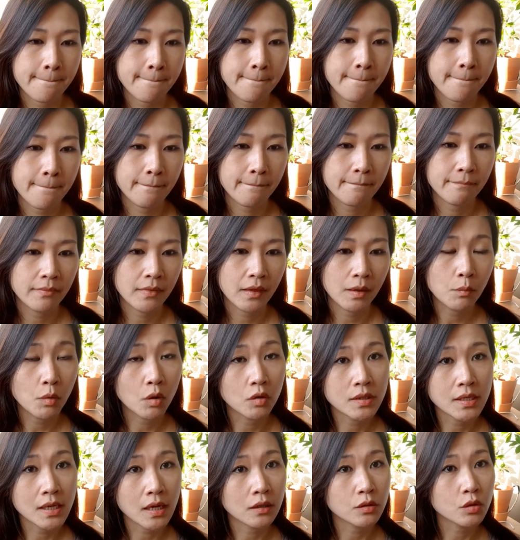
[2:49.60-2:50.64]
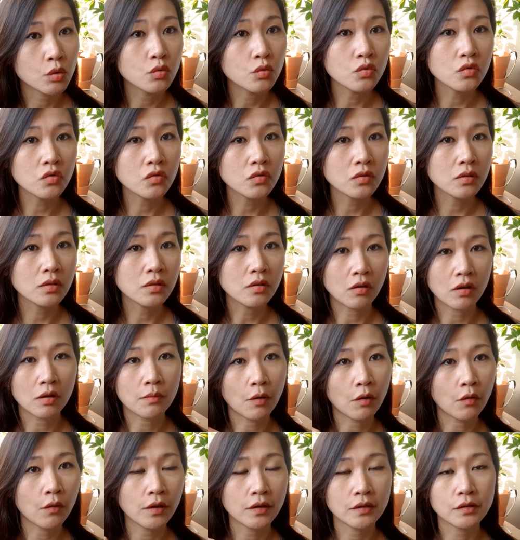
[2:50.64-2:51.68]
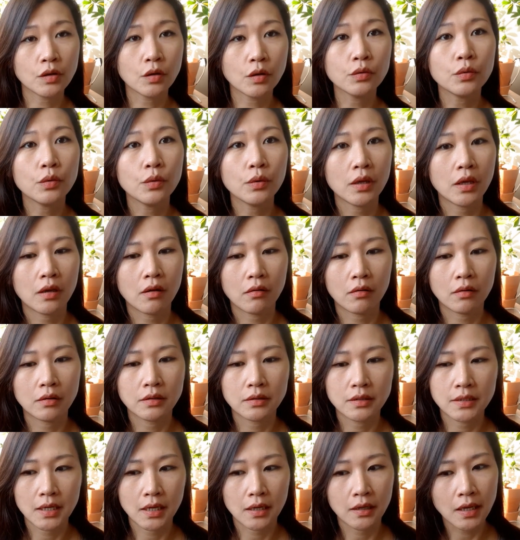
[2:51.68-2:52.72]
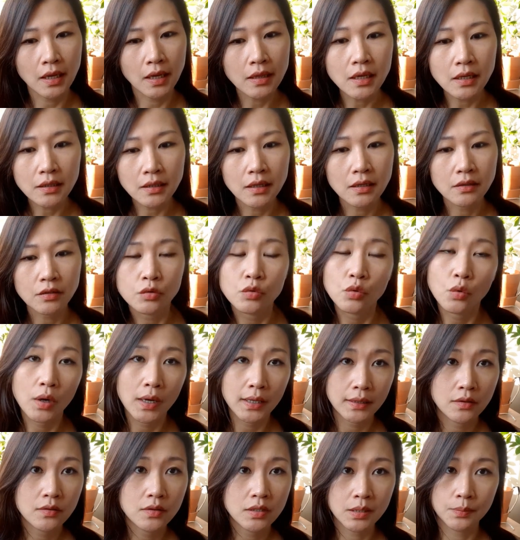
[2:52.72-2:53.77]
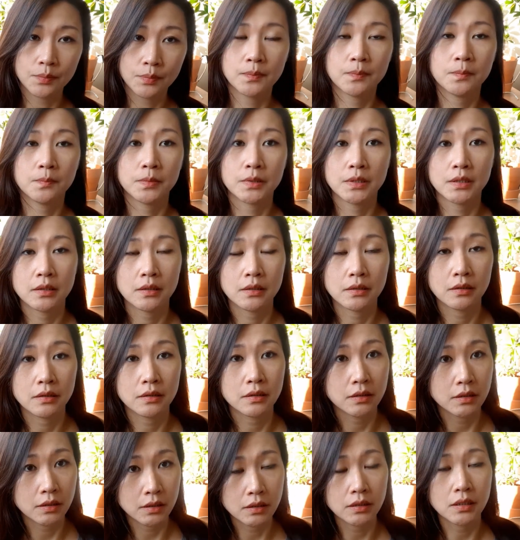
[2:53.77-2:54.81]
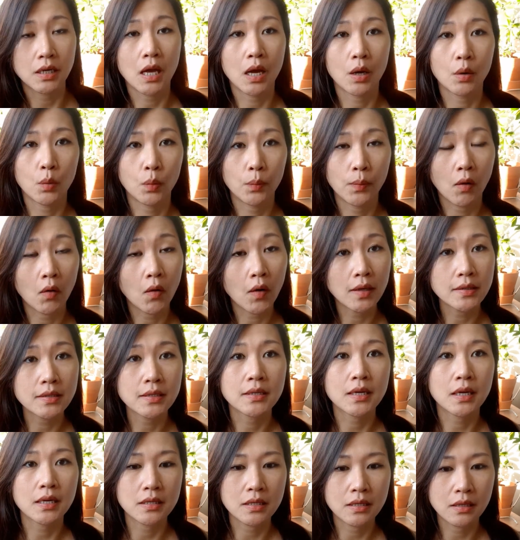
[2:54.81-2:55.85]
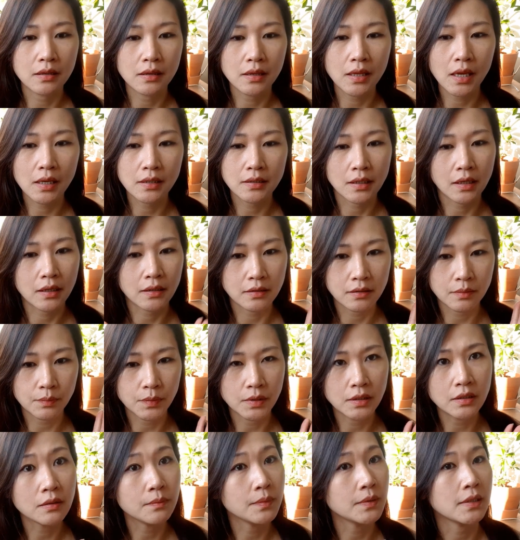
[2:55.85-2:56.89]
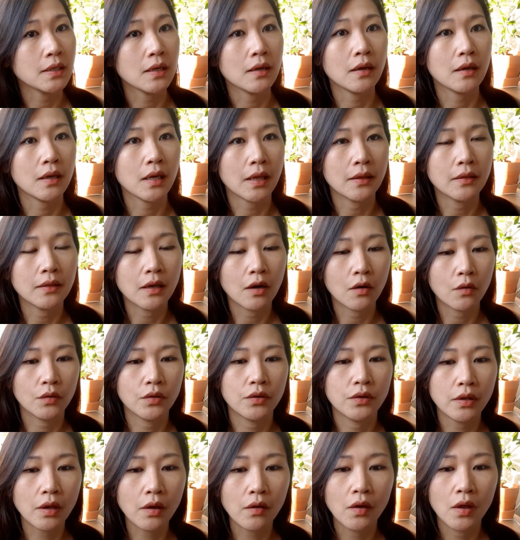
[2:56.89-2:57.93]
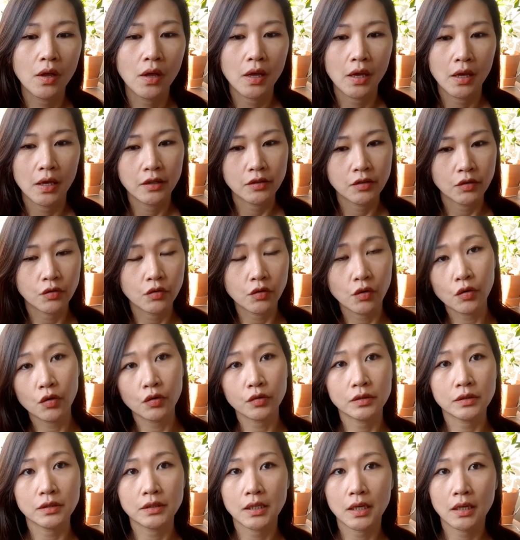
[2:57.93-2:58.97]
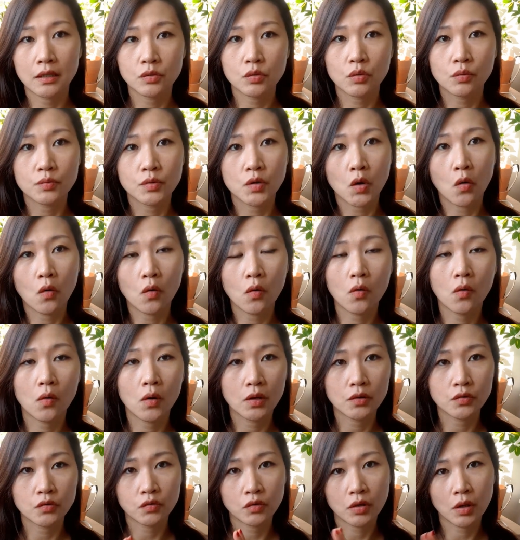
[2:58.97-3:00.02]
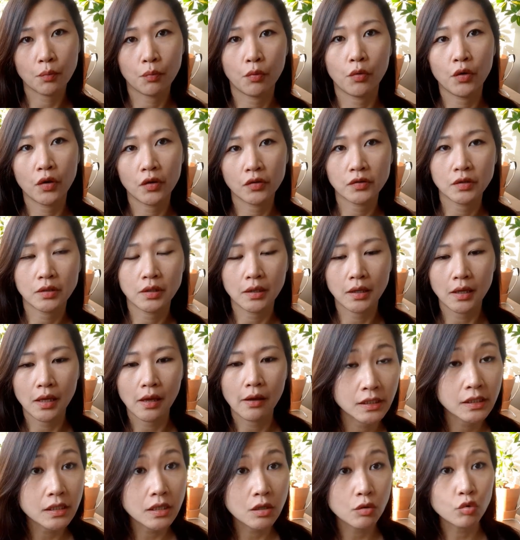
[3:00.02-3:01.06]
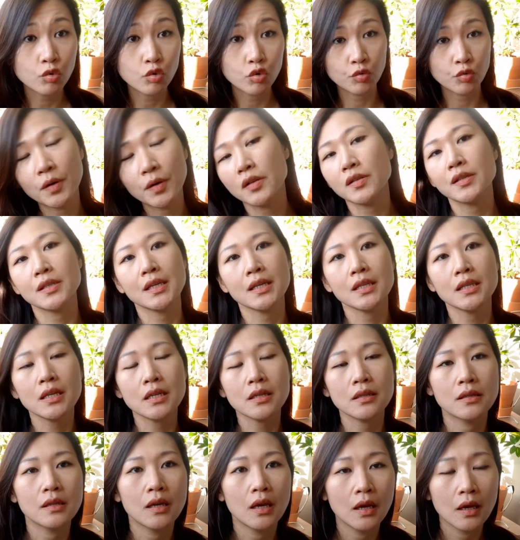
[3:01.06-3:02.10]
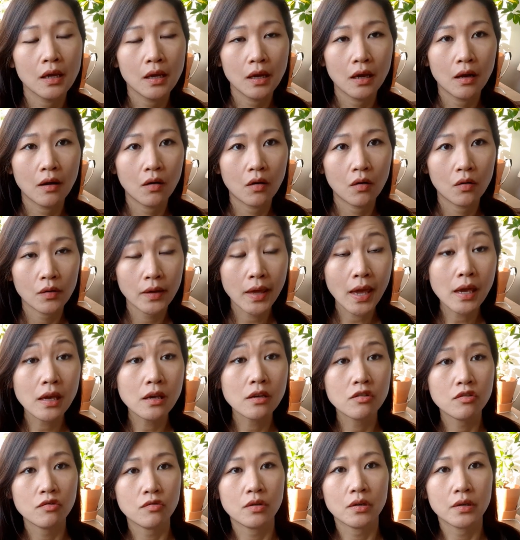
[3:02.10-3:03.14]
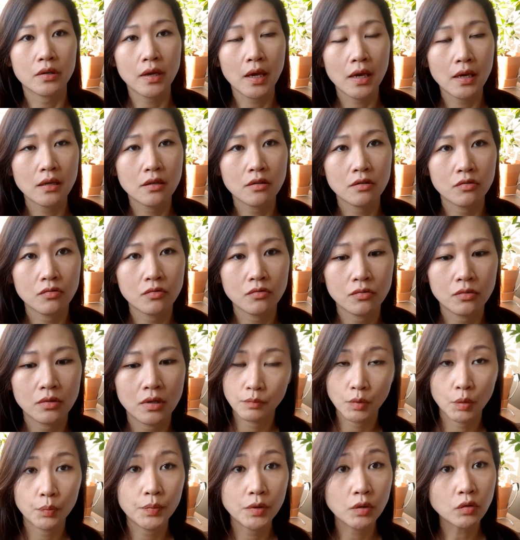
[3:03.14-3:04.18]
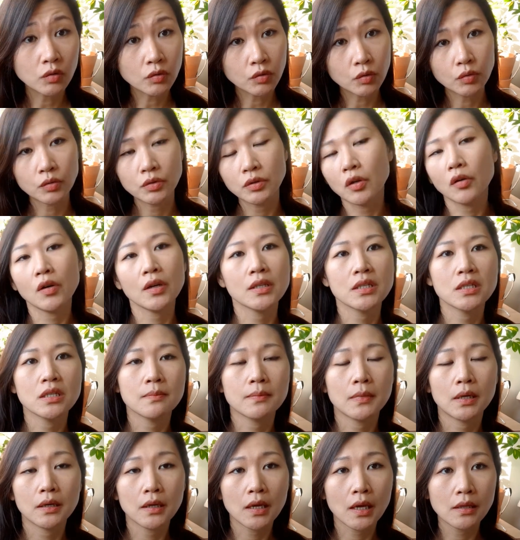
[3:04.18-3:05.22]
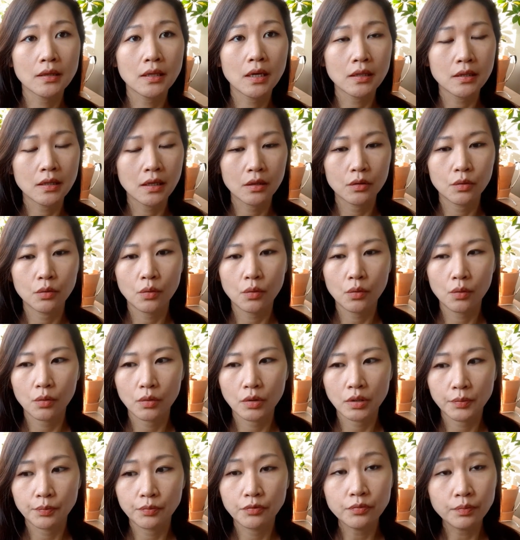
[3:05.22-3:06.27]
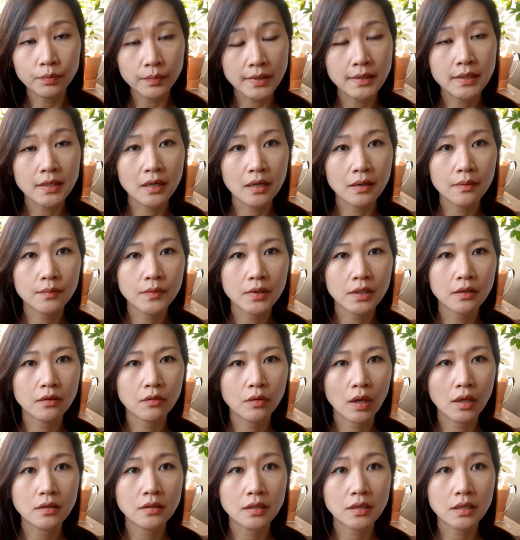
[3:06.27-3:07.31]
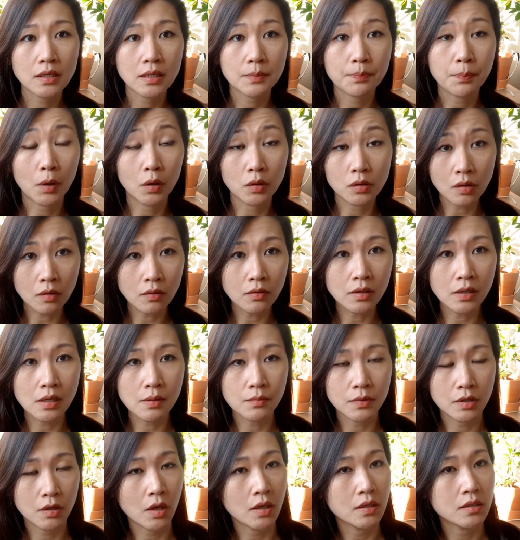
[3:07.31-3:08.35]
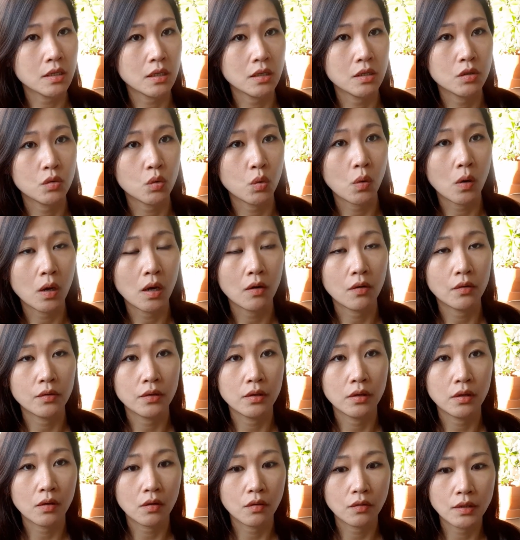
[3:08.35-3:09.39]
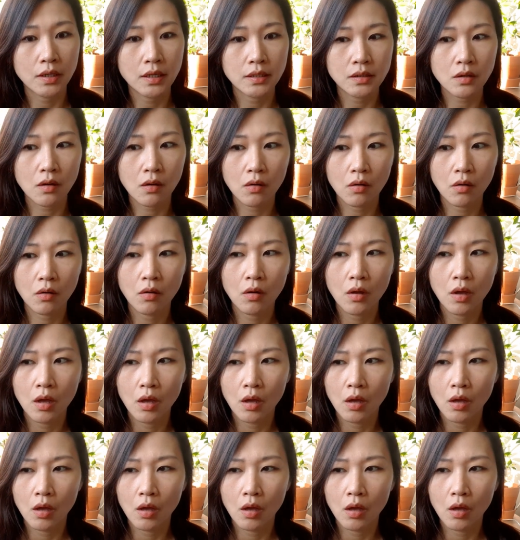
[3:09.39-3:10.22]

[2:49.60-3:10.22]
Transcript: 음, 뭐 제가 종류는 여기 몇 개 써놓을게요. 그 제가 캐나다에서 좋아했던 칩들하고 몇 가지가 있는데 제가 지금 이름이 생각이 안 나거든요. 그래서 그런 것들 제가 조금 적어가지고 이렇게 보여드릴게요. 그리고 번째는 어, 케이크류예요, 케이크류. 뭐 미국도 그렇겠지만 캐나다도 그 북미 사람들은 굉장히 이 버터크림을 굉장히 좋아하거든요. 그래서